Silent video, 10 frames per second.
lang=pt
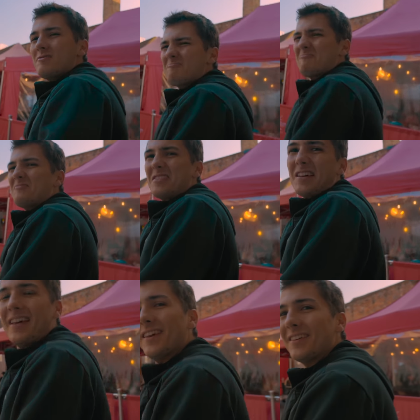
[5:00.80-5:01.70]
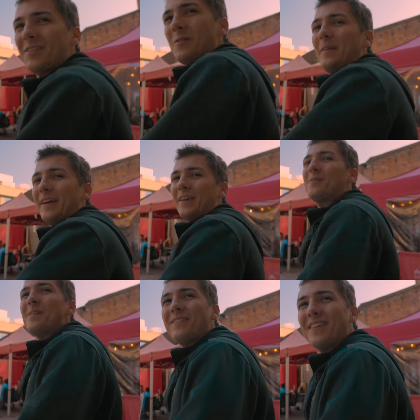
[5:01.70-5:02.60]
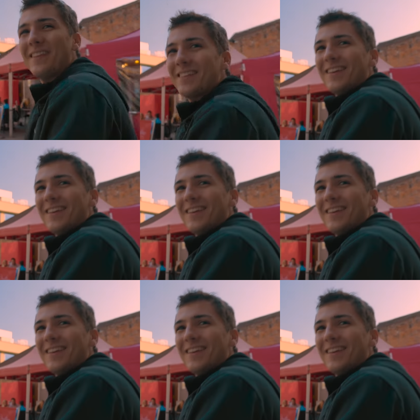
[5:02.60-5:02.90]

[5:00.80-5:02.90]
Não é. Comi aqui uma vez.